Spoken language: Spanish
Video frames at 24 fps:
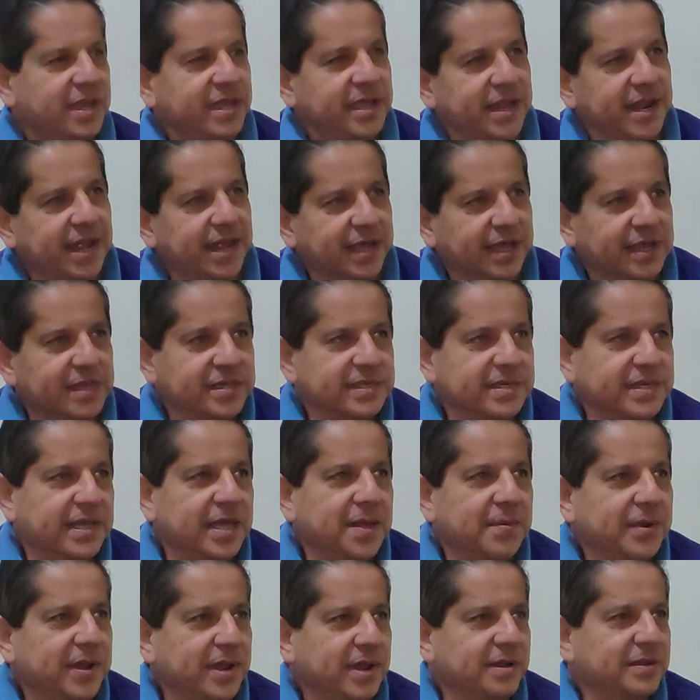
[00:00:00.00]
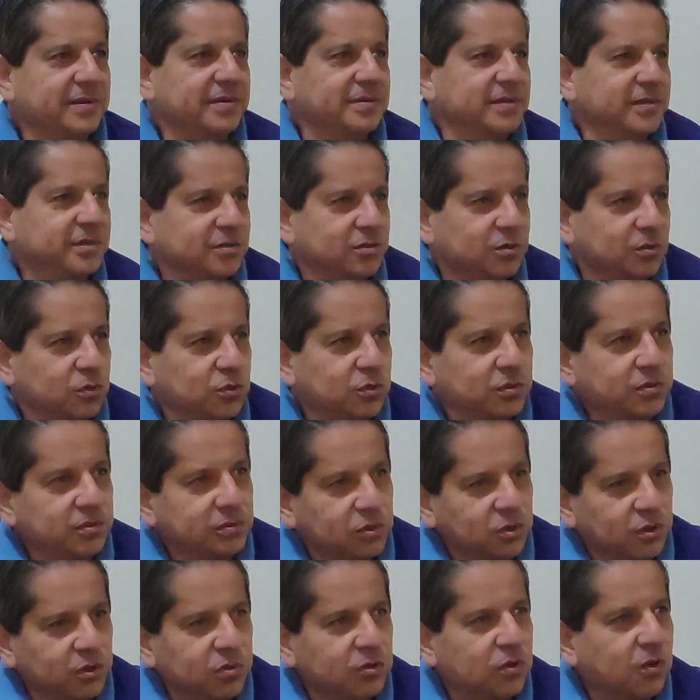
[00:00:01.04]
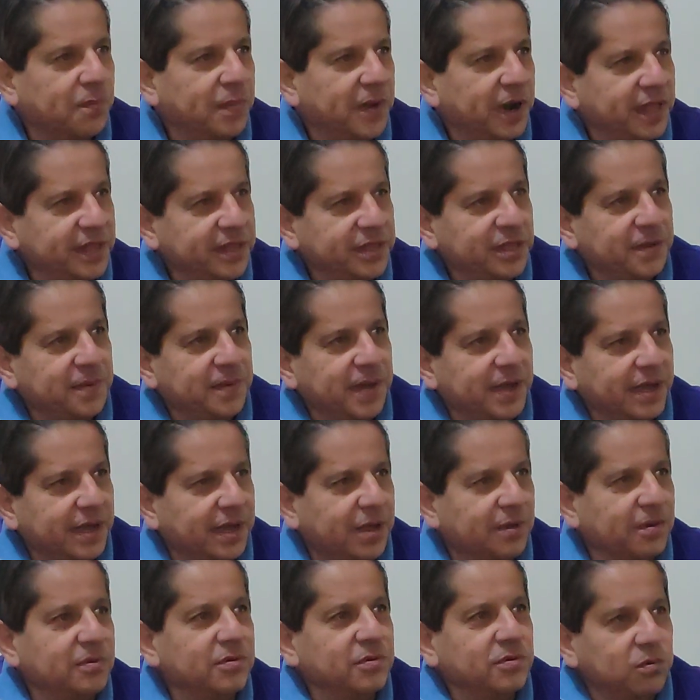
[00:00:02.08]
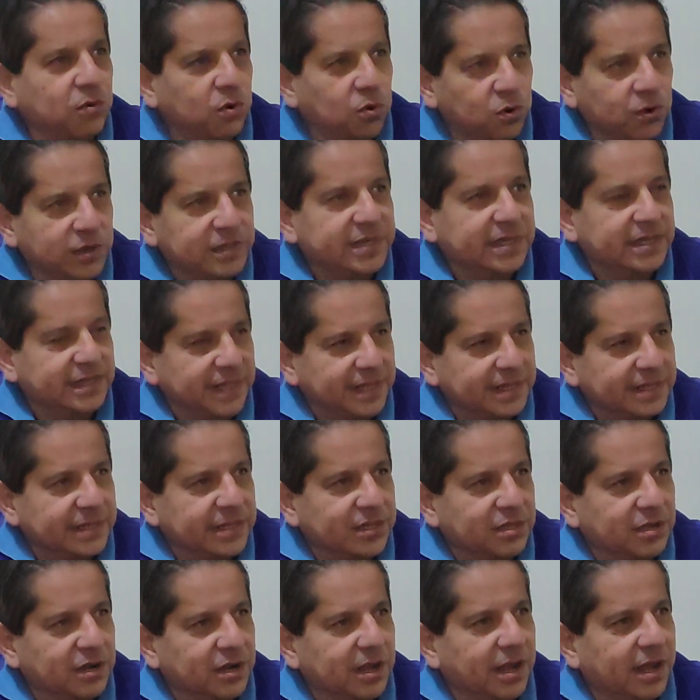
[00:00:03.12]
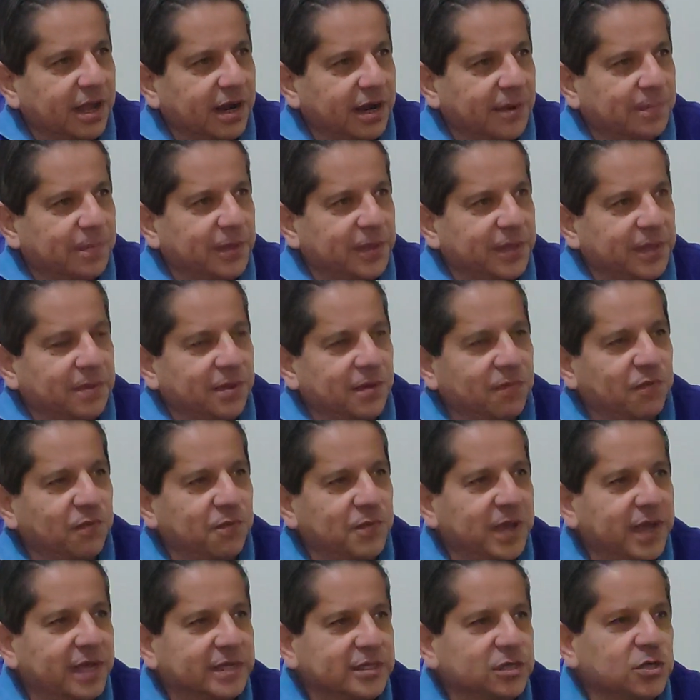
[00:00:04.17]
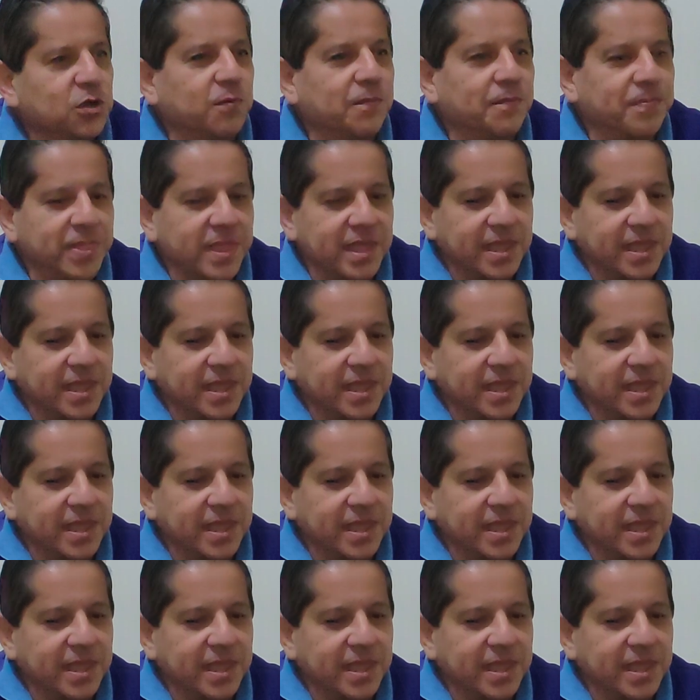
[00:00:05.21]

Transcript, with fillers: y en la 15 de abril, que son dos cooperativas en que hoy se está haciendo la respectiva fumigación.